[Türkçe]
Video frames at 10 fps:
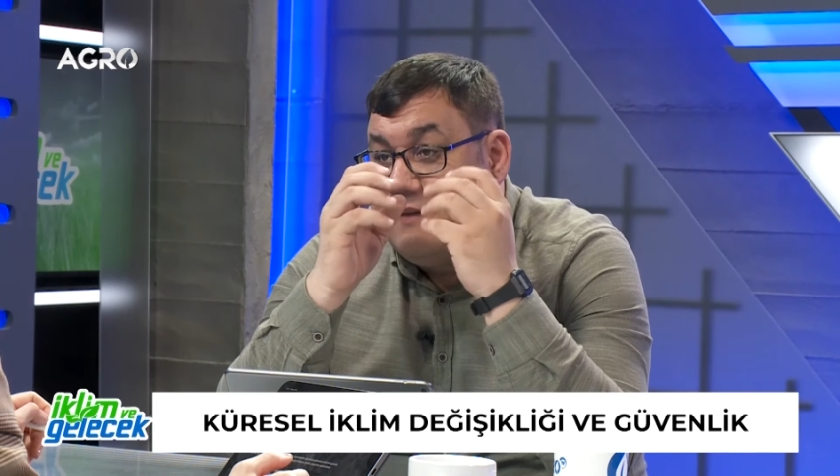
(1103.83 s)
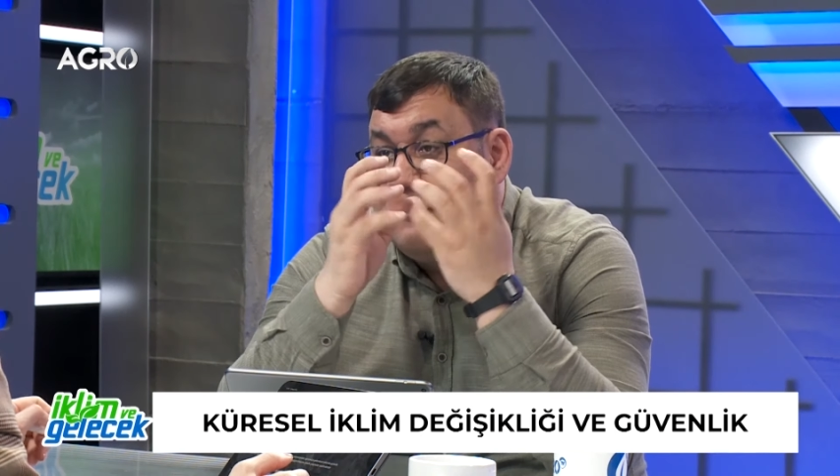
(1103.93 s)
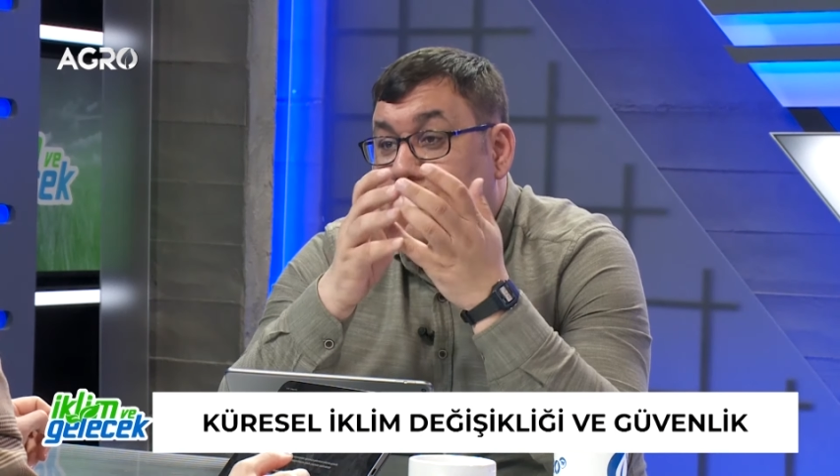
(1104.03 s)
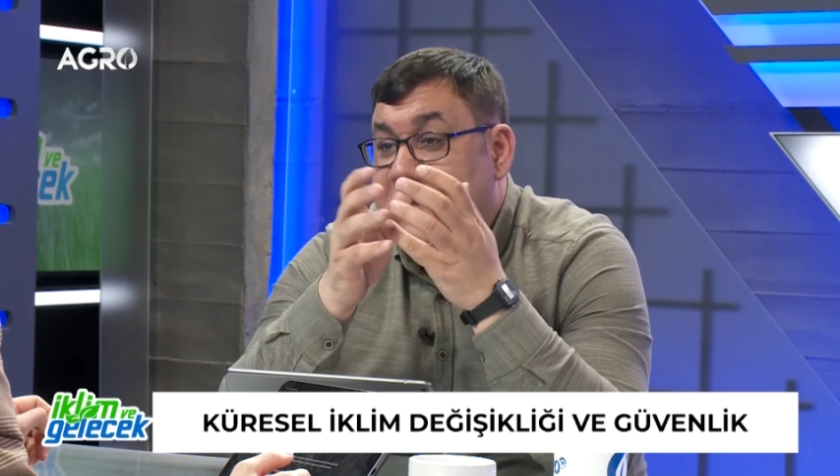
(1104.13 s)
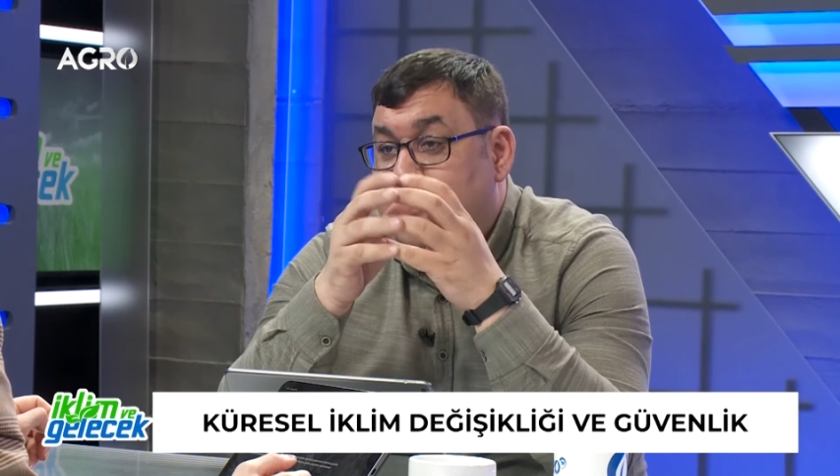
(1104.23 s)

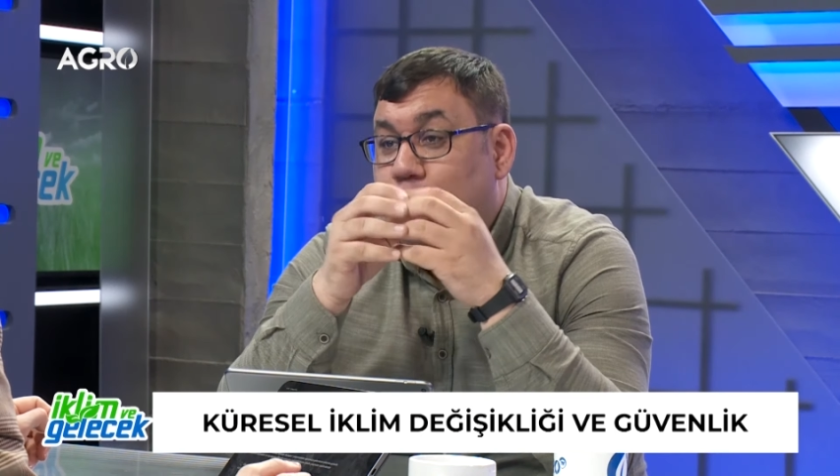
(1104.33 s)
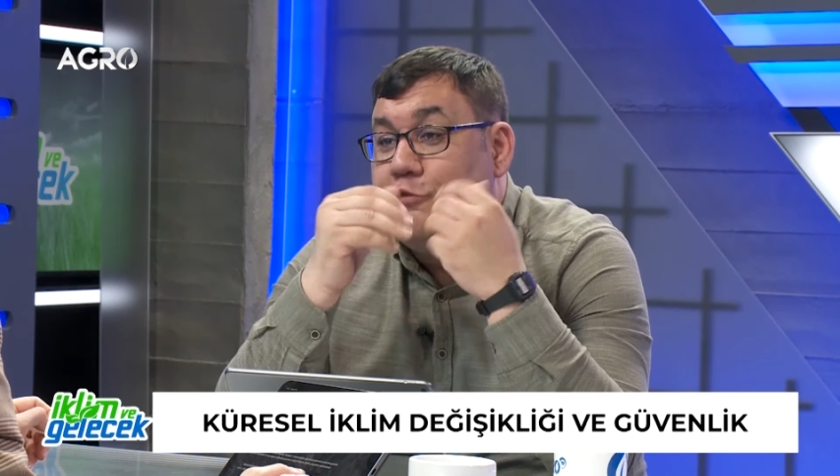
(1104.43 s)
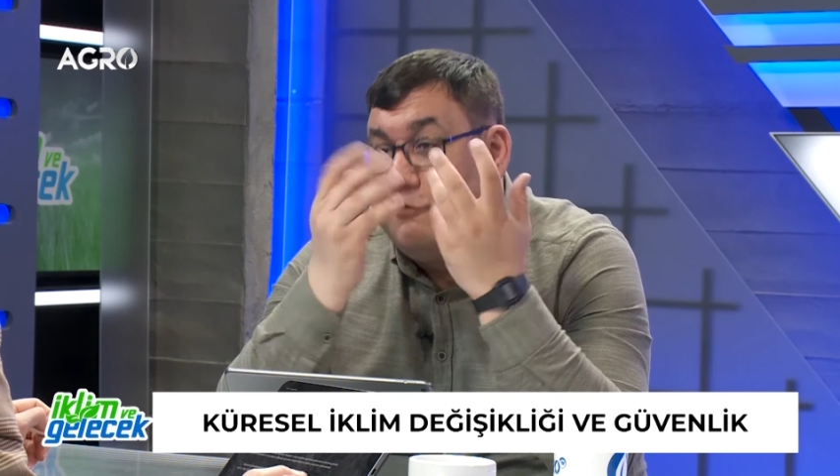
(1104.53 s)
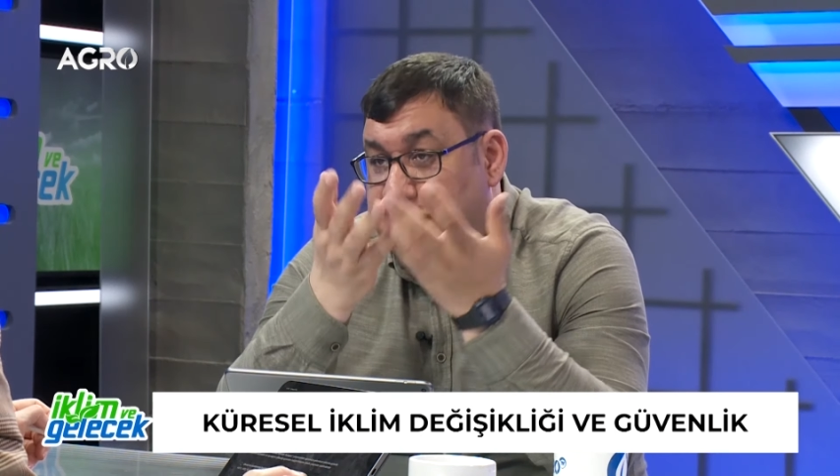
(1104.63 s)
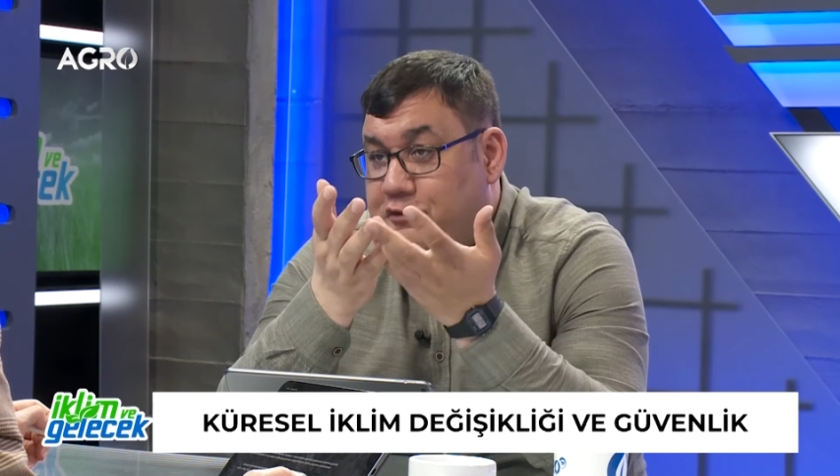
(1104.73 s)
NATO'nun
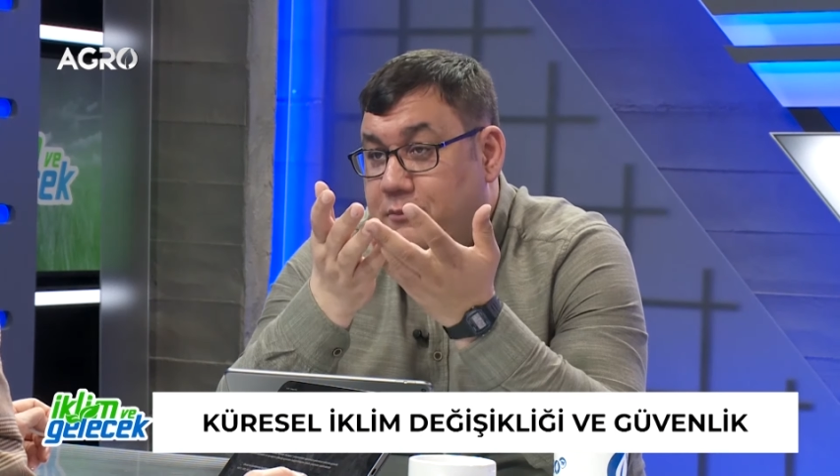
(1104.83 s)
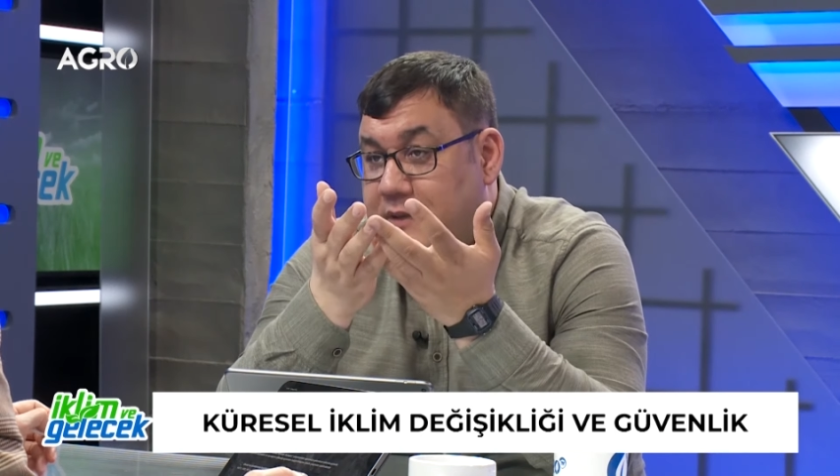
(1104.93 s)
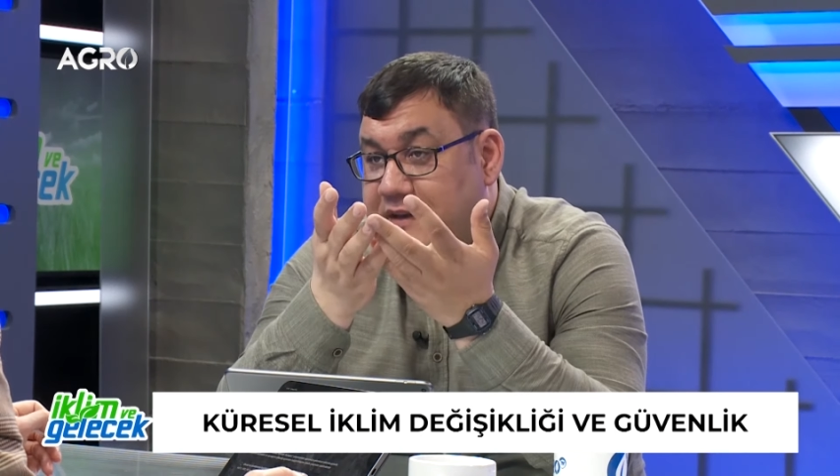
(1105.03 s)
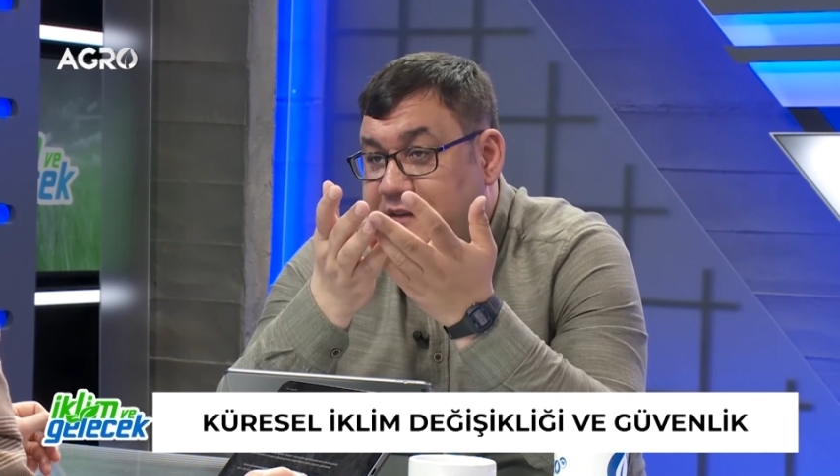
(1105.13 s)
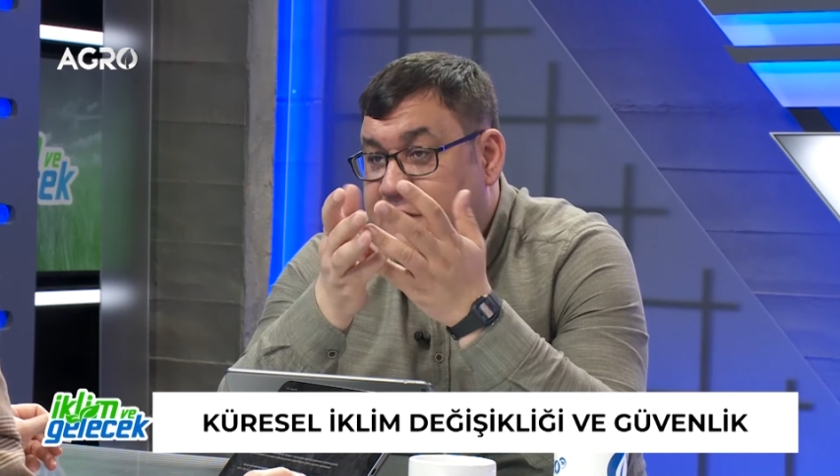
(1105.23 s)
2030 vizyon
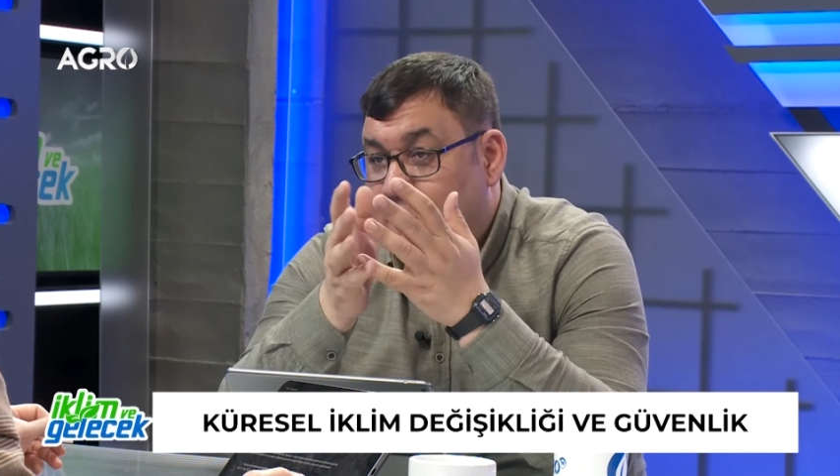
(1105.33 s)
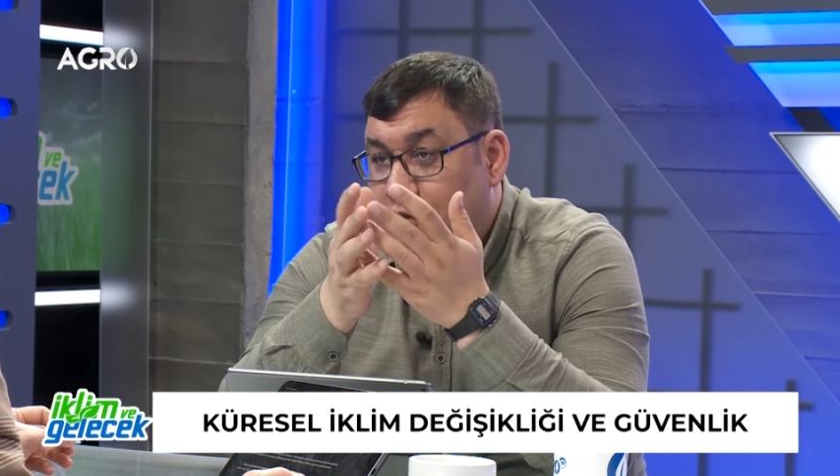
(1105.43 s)
belgesi var.